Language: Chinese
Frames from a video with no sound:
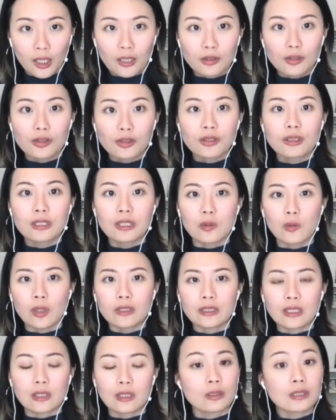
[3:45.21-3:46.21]
就是你会
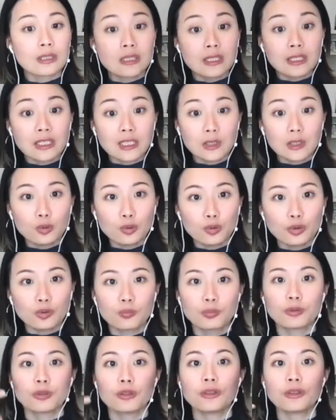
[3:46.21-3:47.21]
想说，戏剧
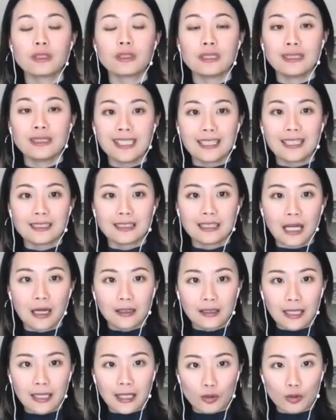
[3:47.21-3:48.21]
不就是现
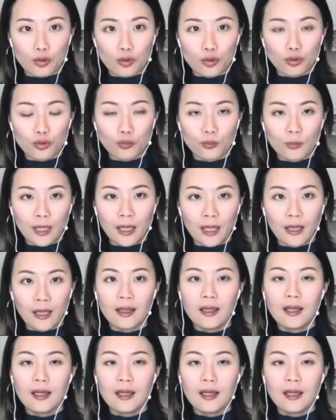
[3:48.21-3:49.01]
场演出吗？